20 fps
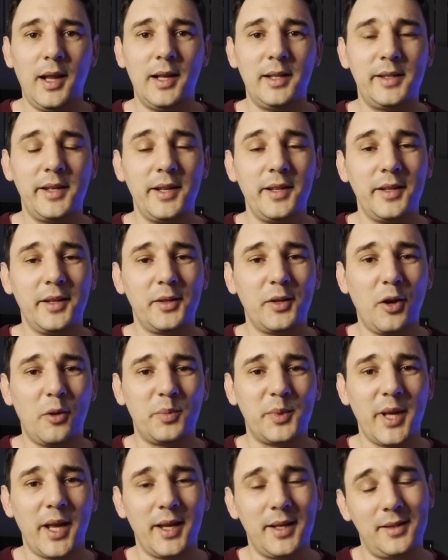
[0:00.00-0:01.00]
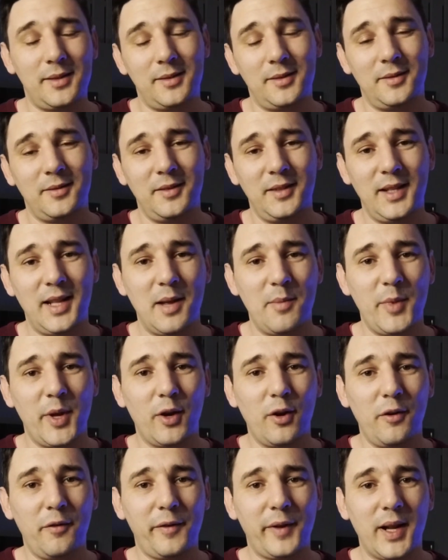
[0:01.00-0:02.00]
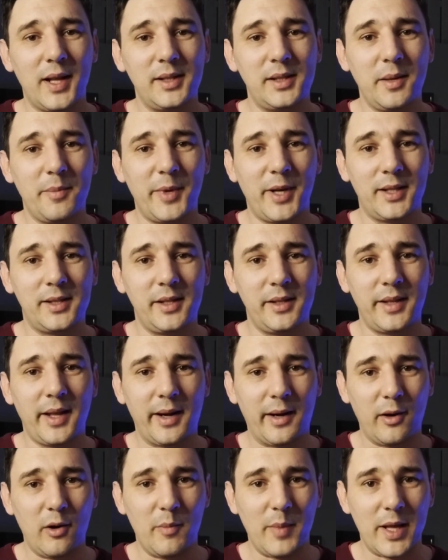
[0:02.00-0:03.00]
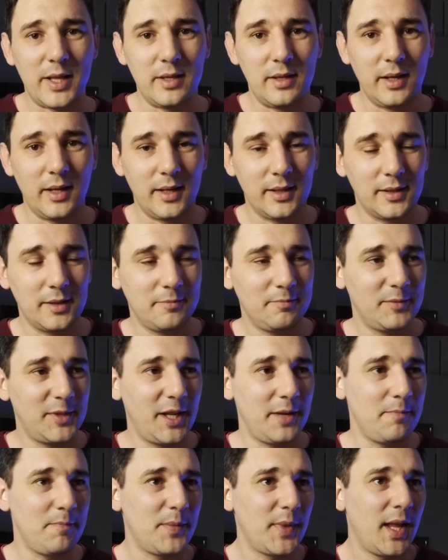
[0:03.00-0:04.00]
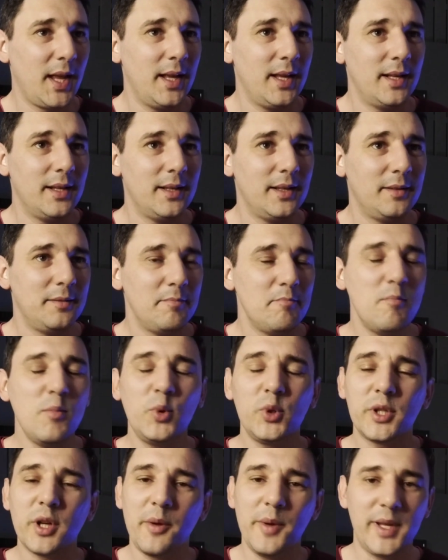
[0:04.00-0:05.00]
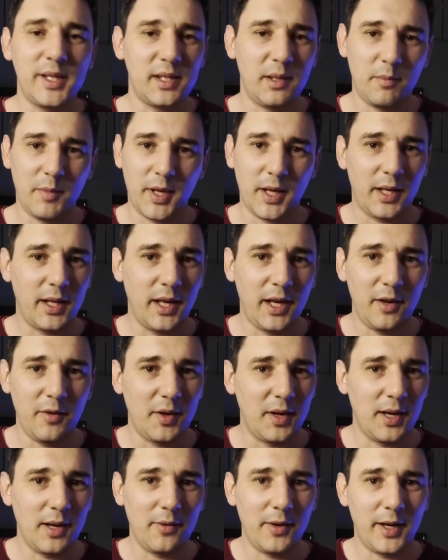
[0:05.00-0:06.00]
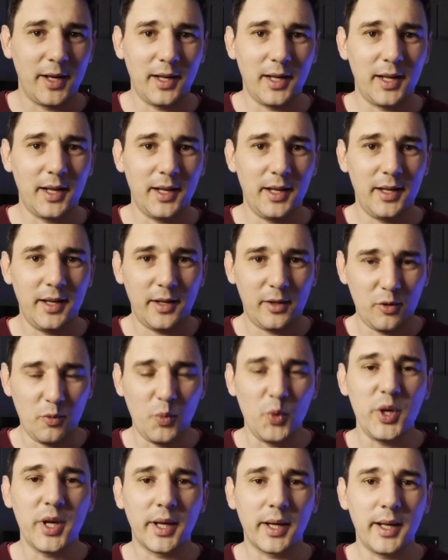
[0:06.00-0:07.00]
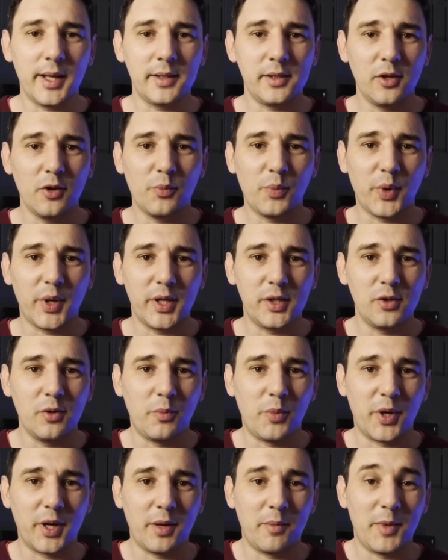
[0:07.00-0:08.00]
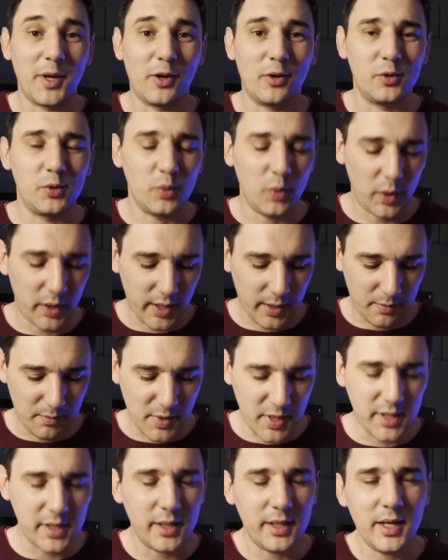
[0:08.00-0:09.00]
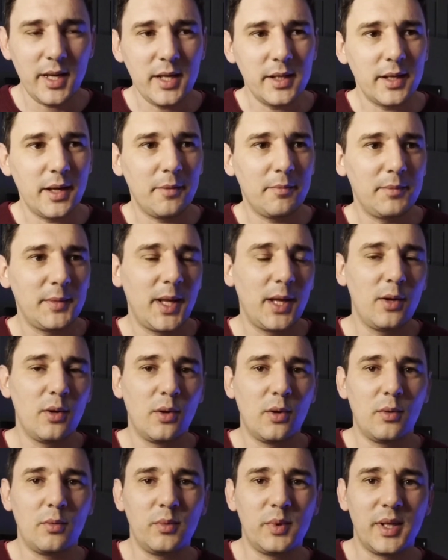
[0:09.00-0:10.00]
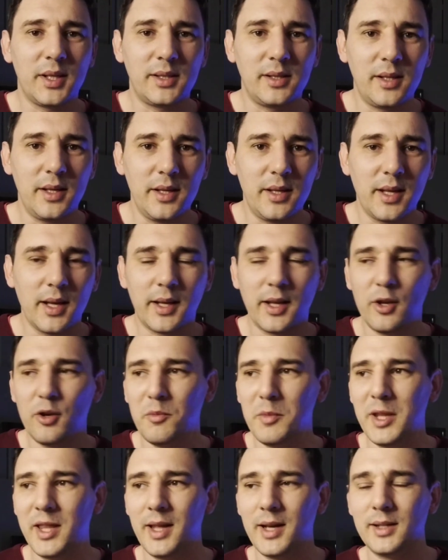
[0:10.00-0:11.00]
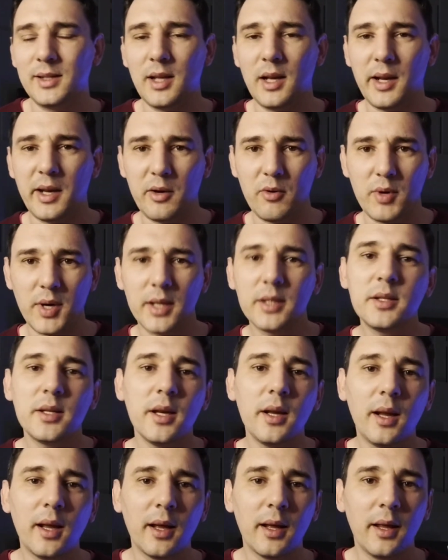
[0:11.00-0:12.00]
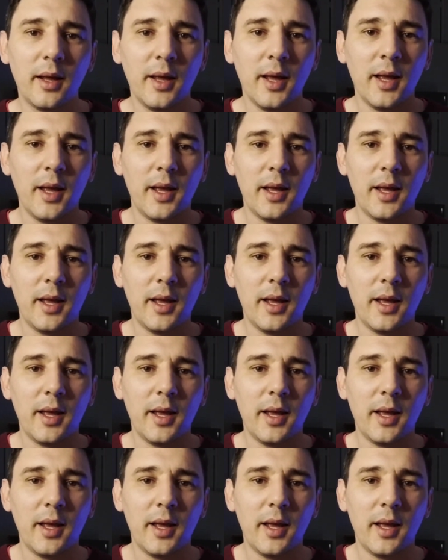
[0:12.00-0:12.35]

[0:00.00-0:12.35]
El siguiente top es la mejor Francia para citas románticas, ¿sí? Muchas veces me escriben, la verdad que, y estoy muy agradecido por eso porque me consultan. Me dicen, Guille, tengo una cita, quiero invitar a salir una chica